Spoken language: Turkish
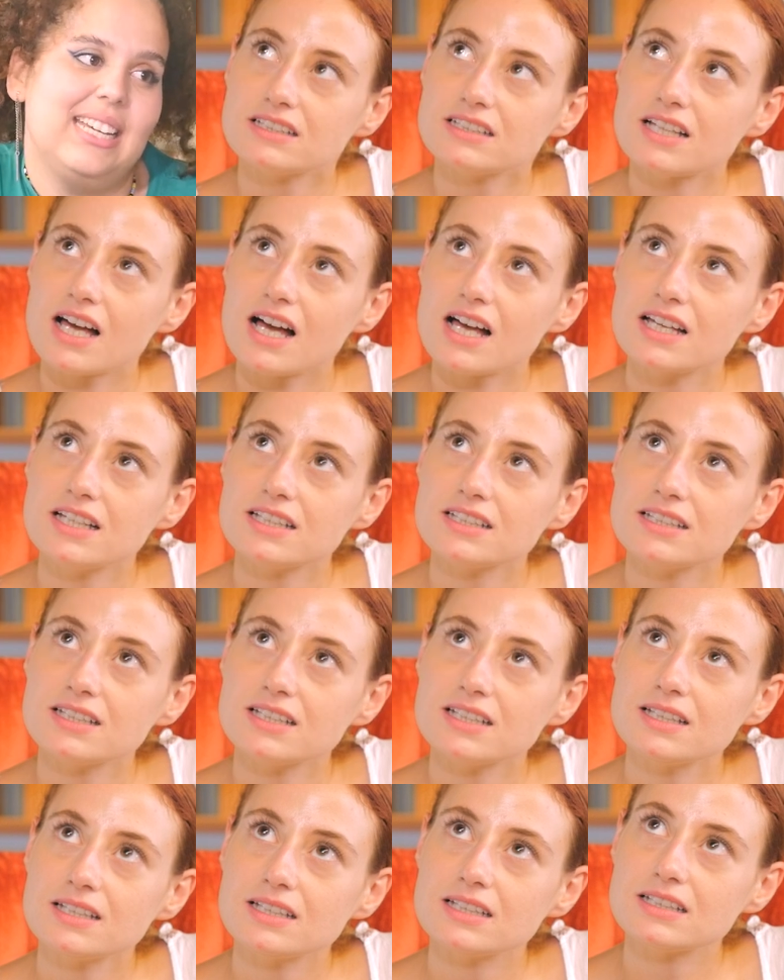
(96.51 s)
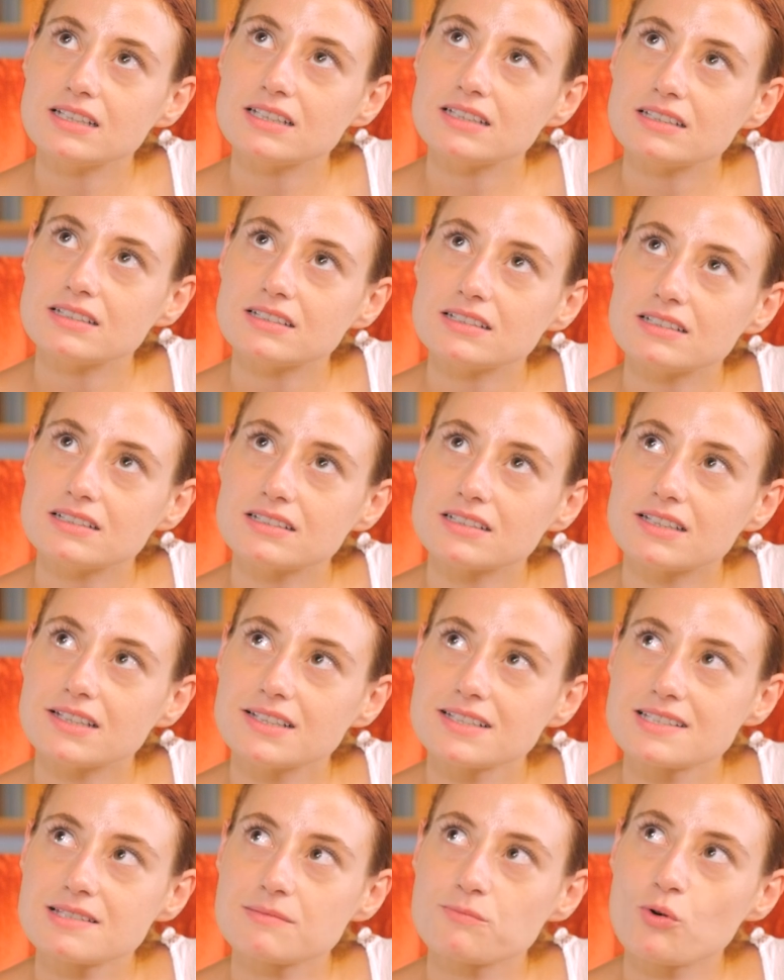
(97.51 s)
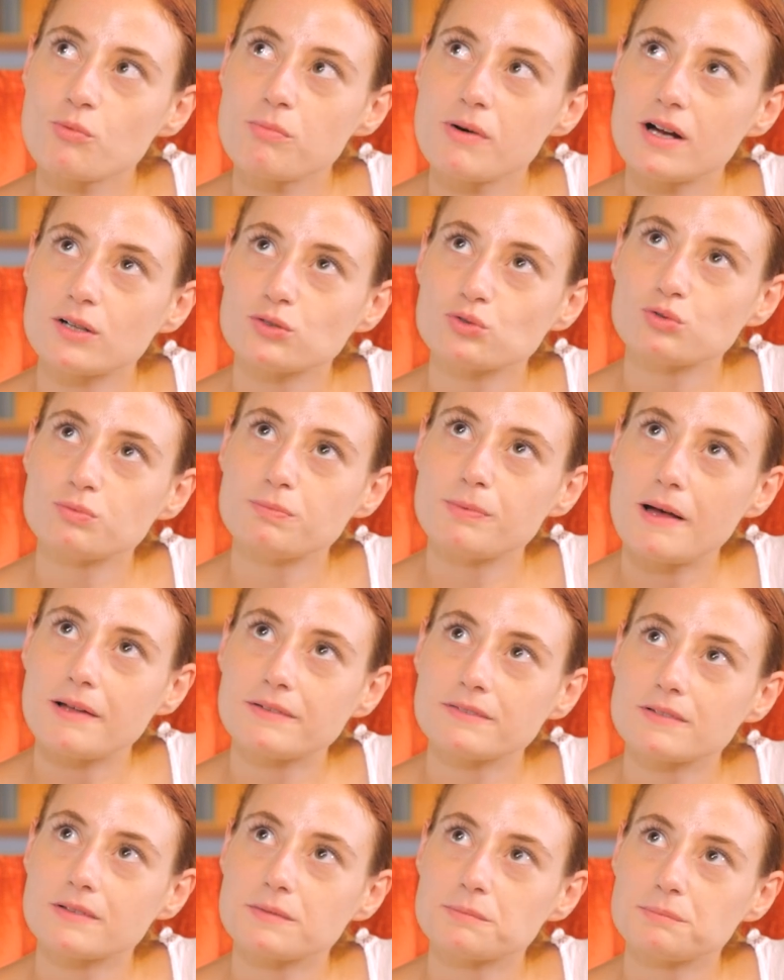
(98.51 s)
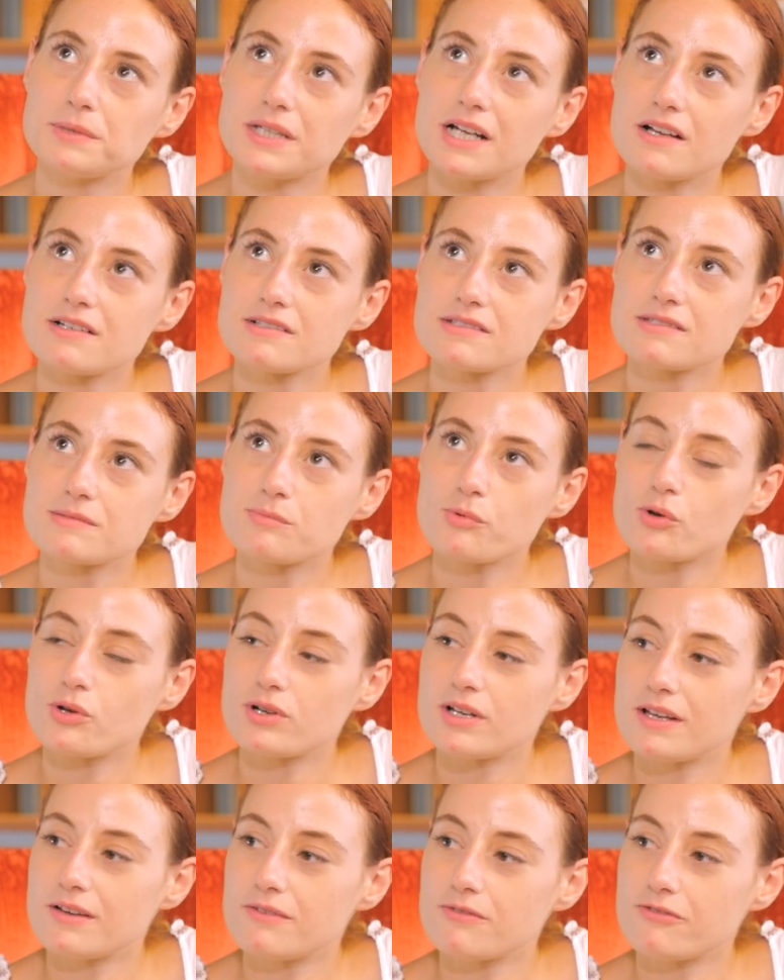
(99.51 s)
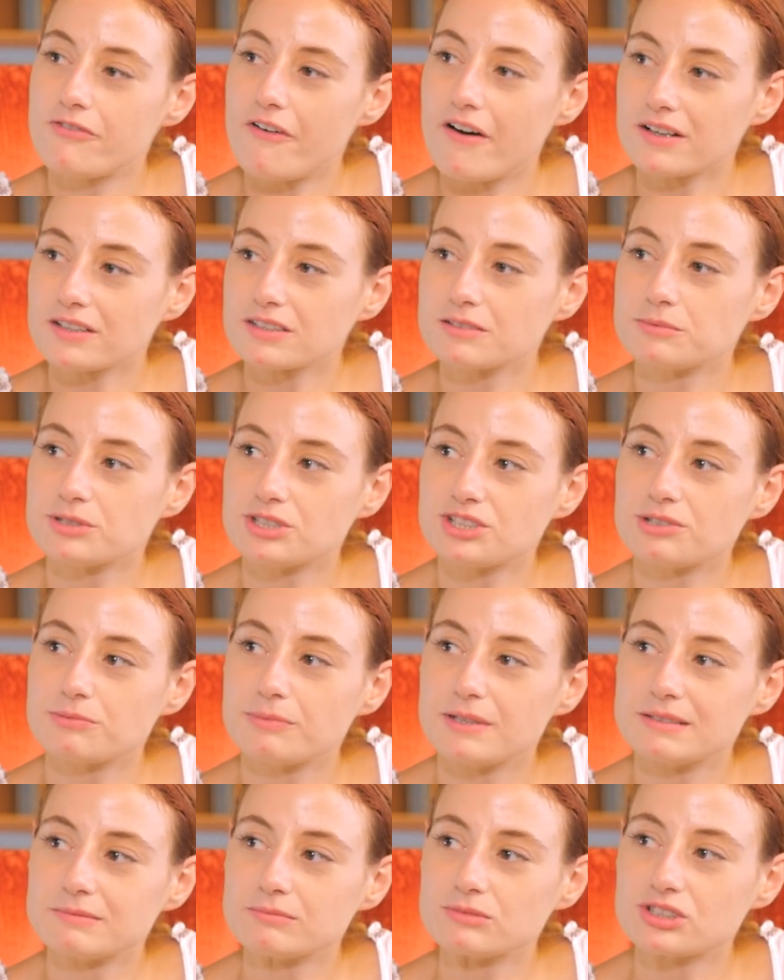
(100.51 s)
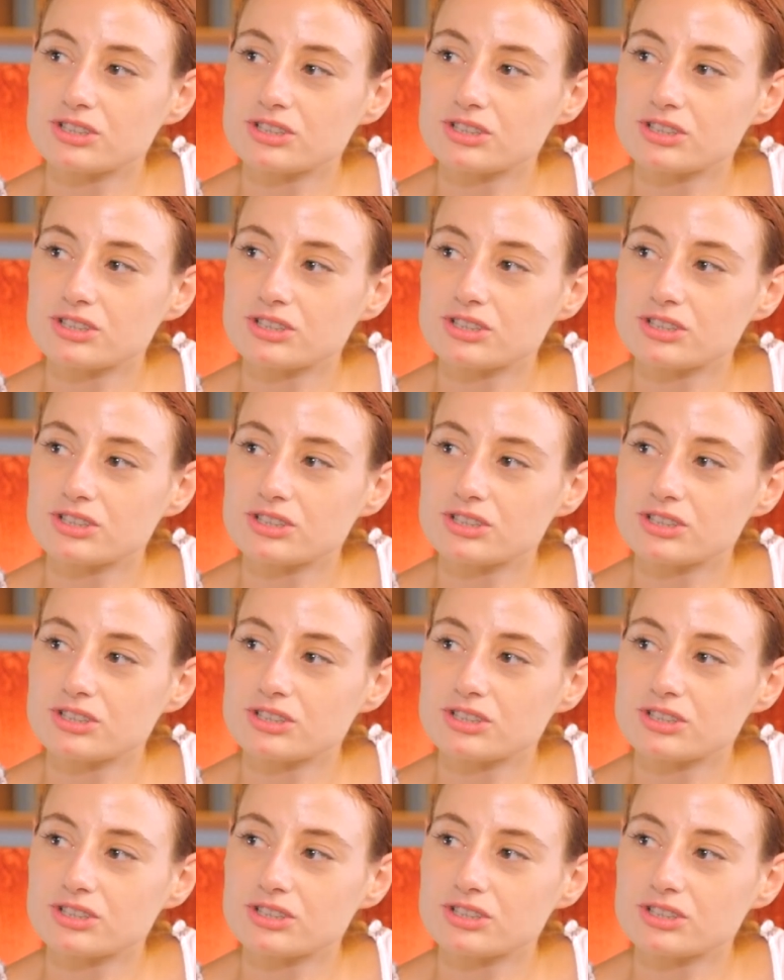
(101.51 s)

Yani e, Gizmo Bartu ben biraz böyle farklı bir şey benim